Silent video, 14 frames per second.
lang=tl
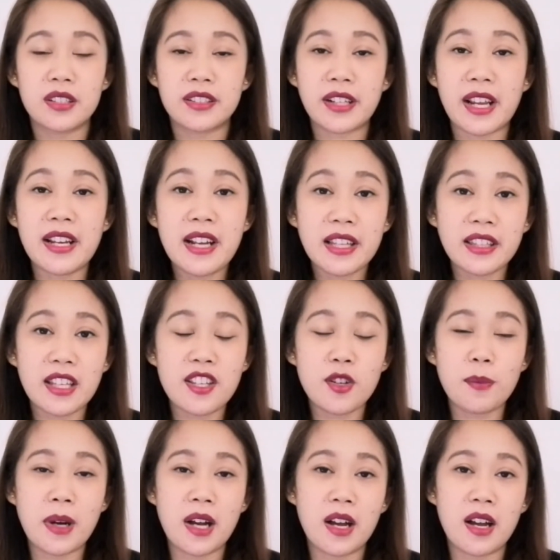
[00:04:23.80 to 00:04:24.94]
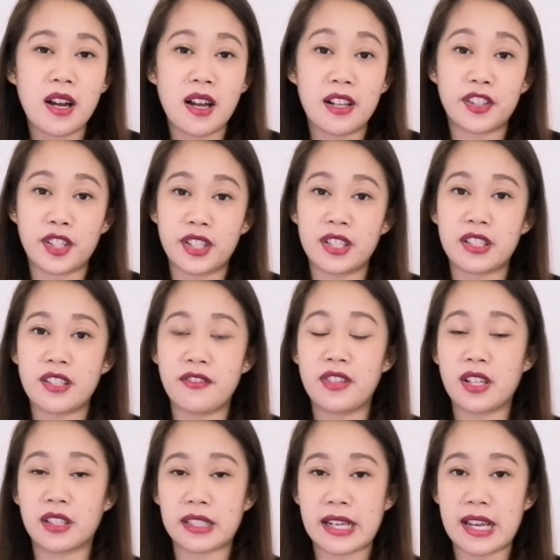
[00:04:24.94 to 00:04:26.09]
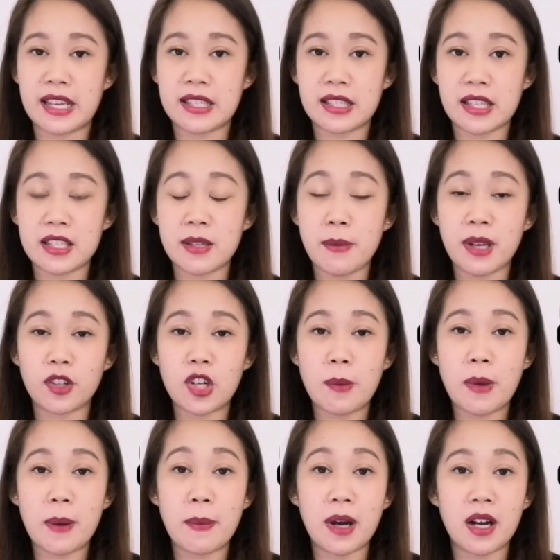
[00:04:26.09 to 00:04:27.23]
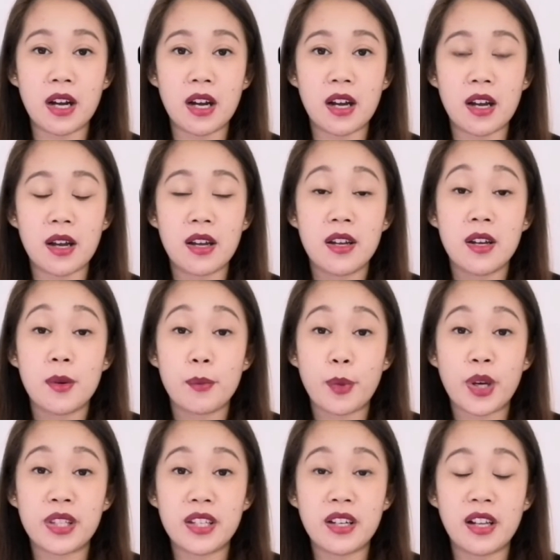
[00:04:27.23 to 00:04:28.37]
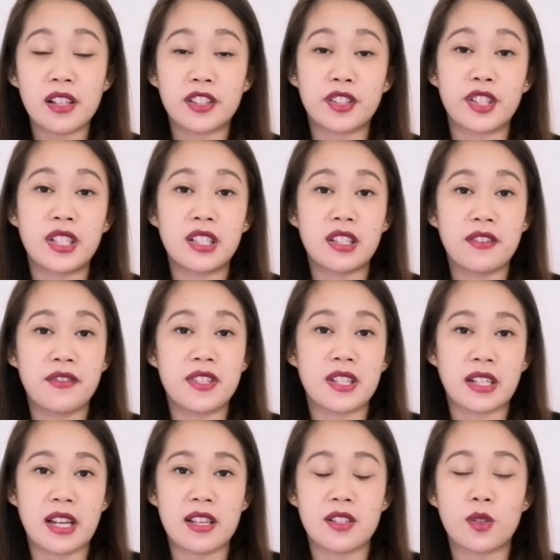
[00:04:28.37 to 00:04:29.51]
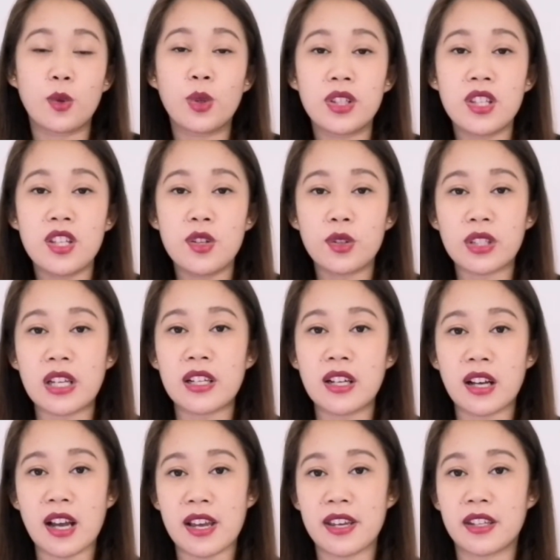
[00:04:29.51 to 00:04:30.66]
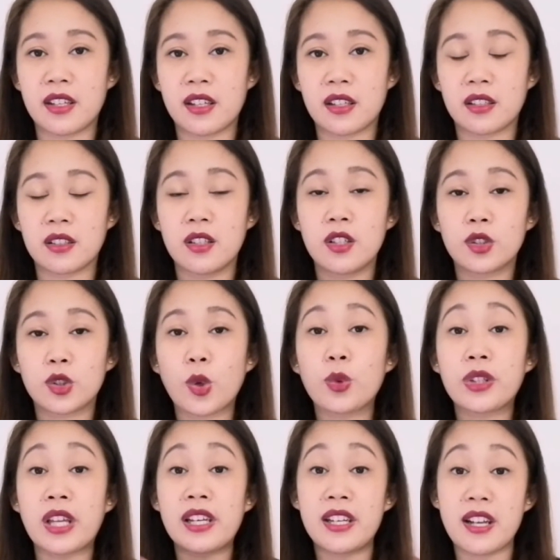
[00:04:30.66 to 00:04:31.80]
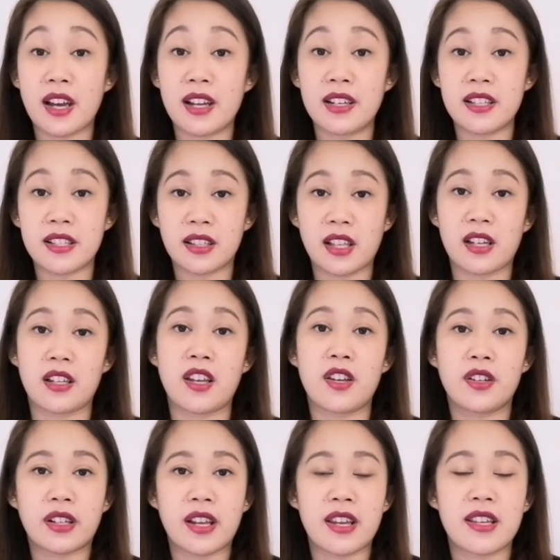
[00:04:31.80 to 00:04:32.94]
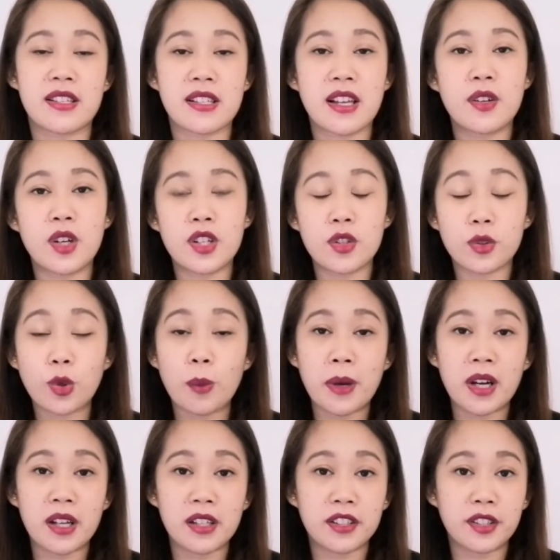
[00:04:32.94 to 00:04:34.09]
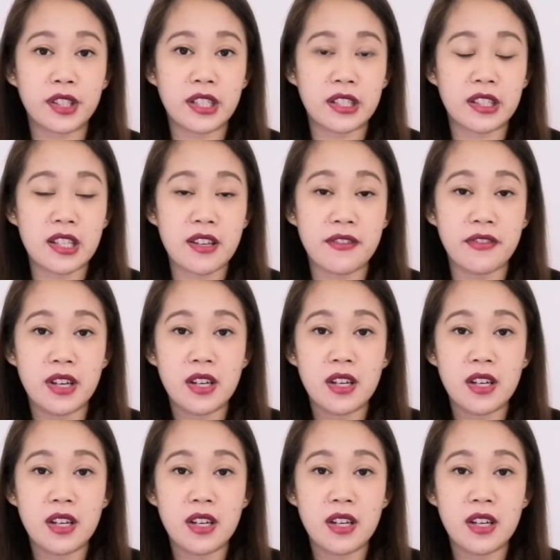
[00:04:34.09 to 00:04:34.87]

try natin yung mga alternative ng rice. Kasi meron namang mga pwedeng alternative sa rice. Kung hindi nyo talaga kaya ng totally na alisin talaga yung rice, ano-ano tong mga alternative?